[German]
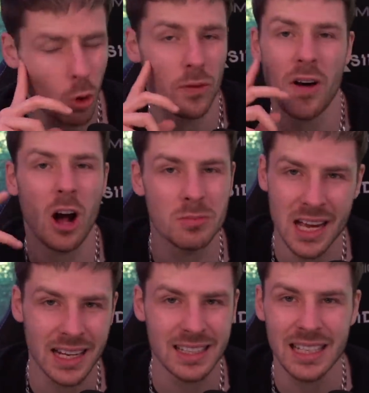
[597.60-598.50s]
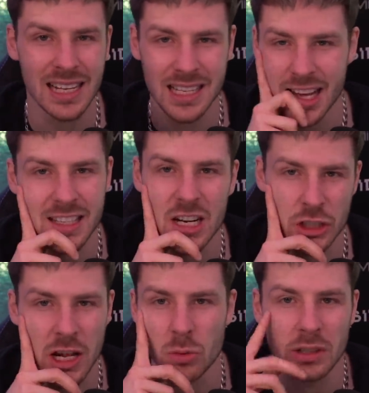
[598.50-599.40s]
Und warum sage ich die ganze Zeit an der
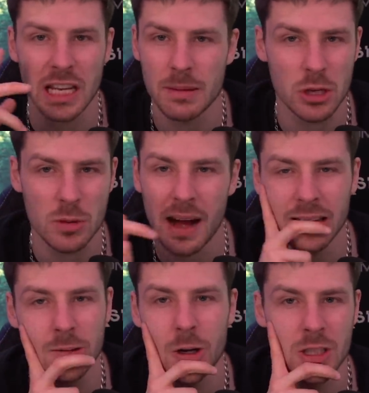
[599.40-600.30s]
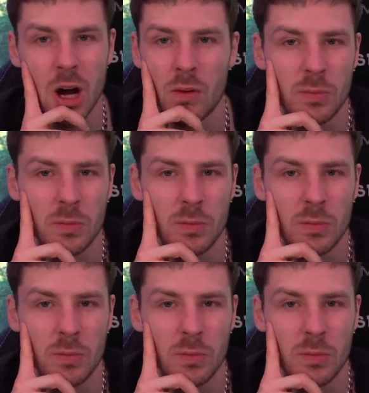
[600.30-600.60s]
Stelle und rege mich über andere Leute